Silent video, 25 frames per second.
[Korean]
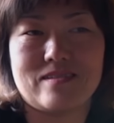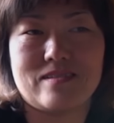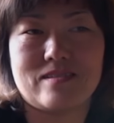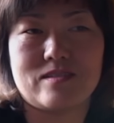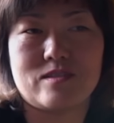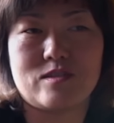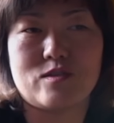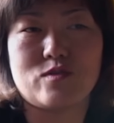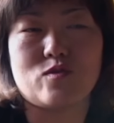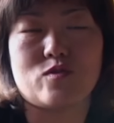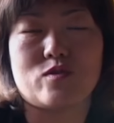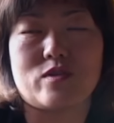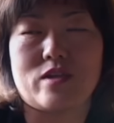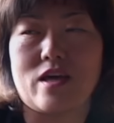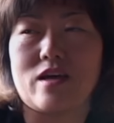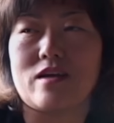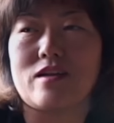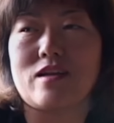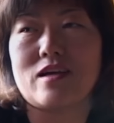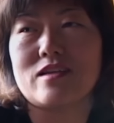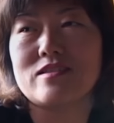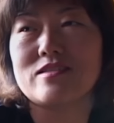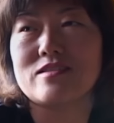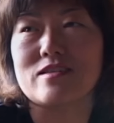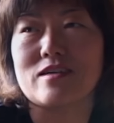저도
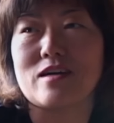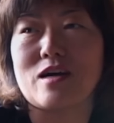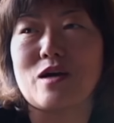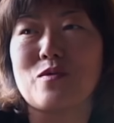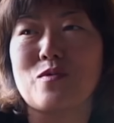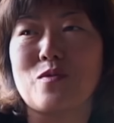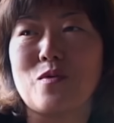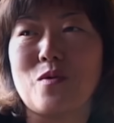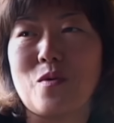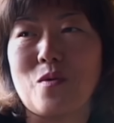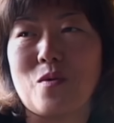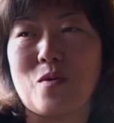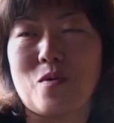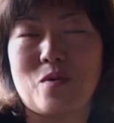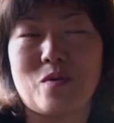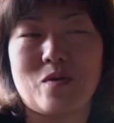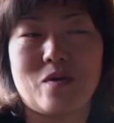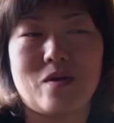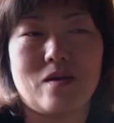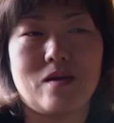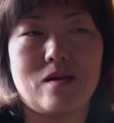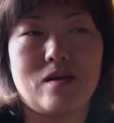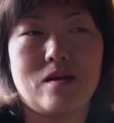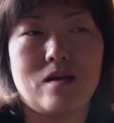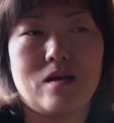태안한 척하고
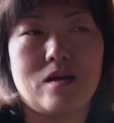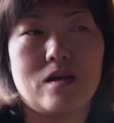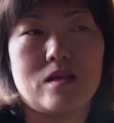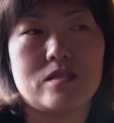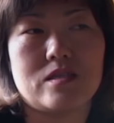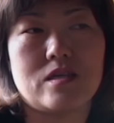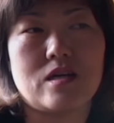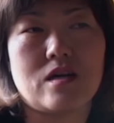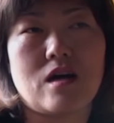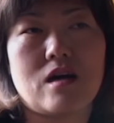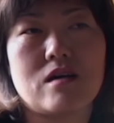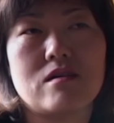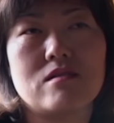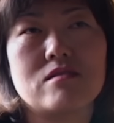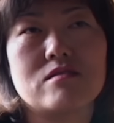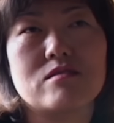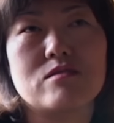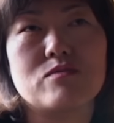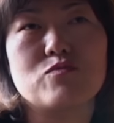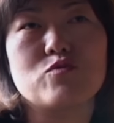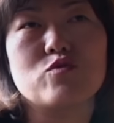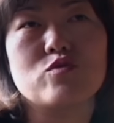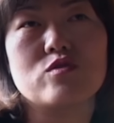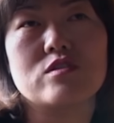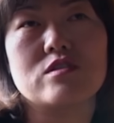제가 거기서
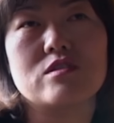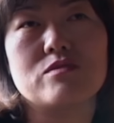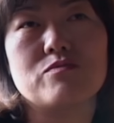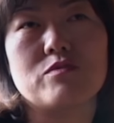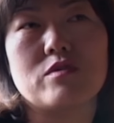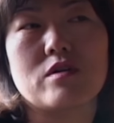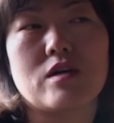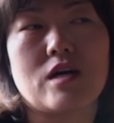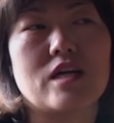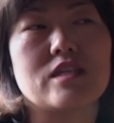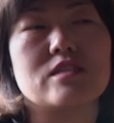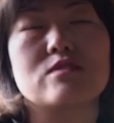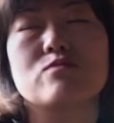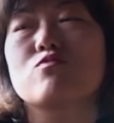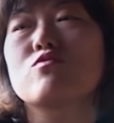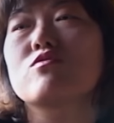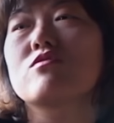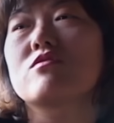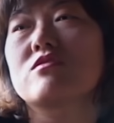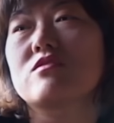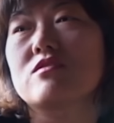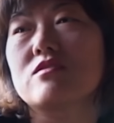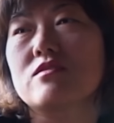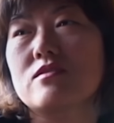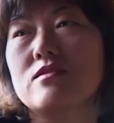무너지면 같이
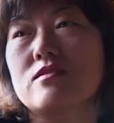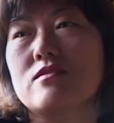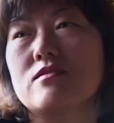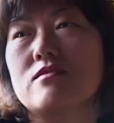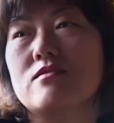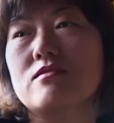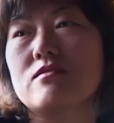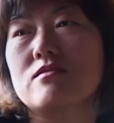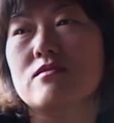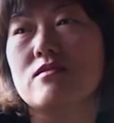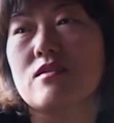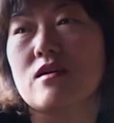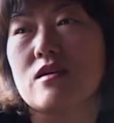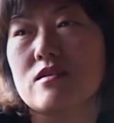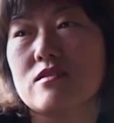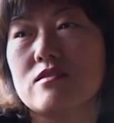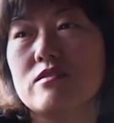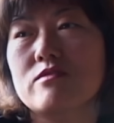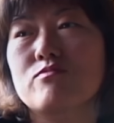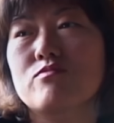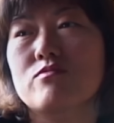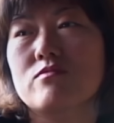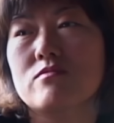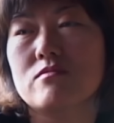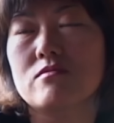무너지기
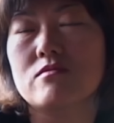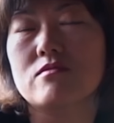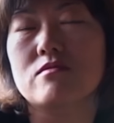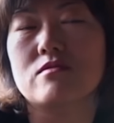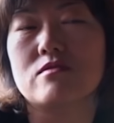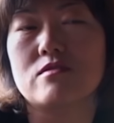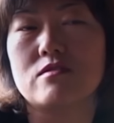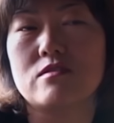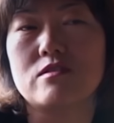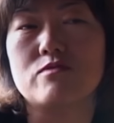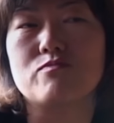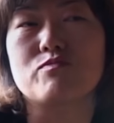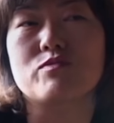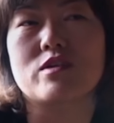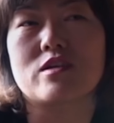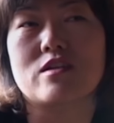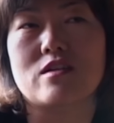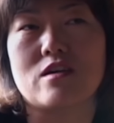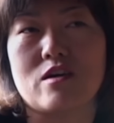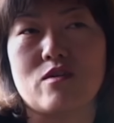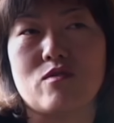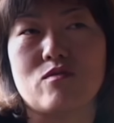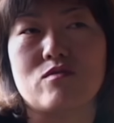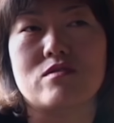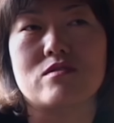
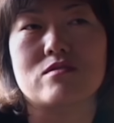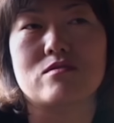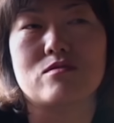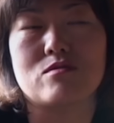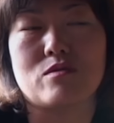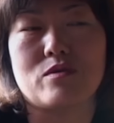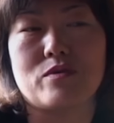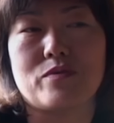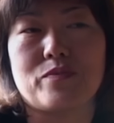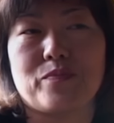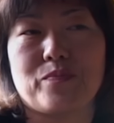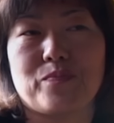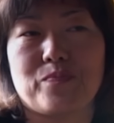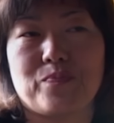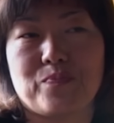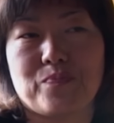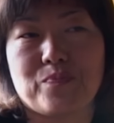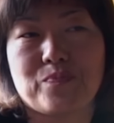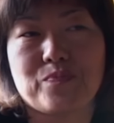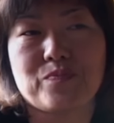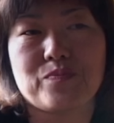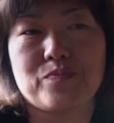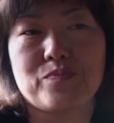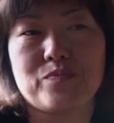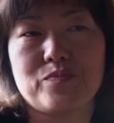쉽잖아요. 그래서
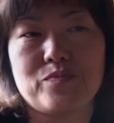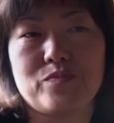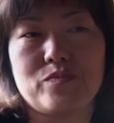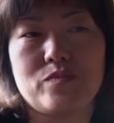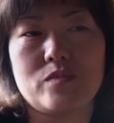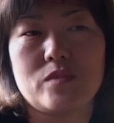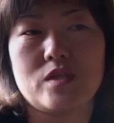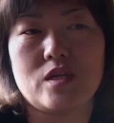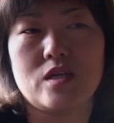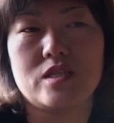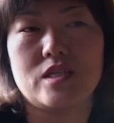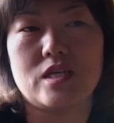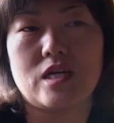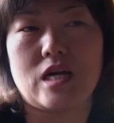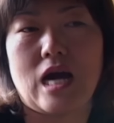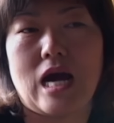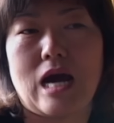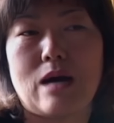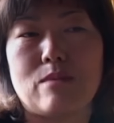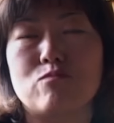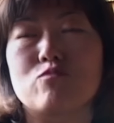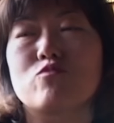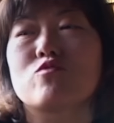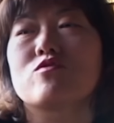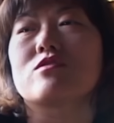제가
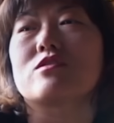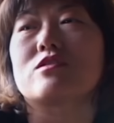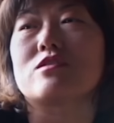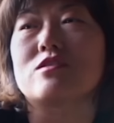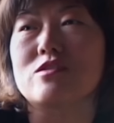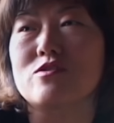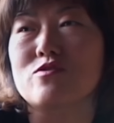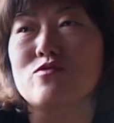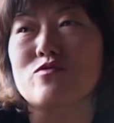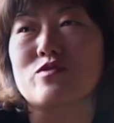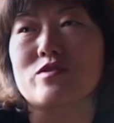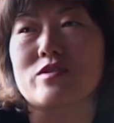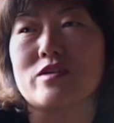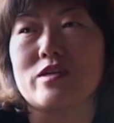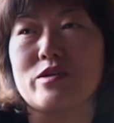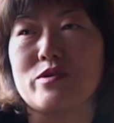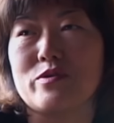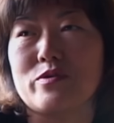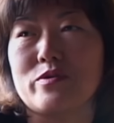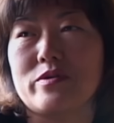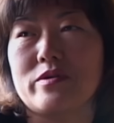안 무너지려고 그래요.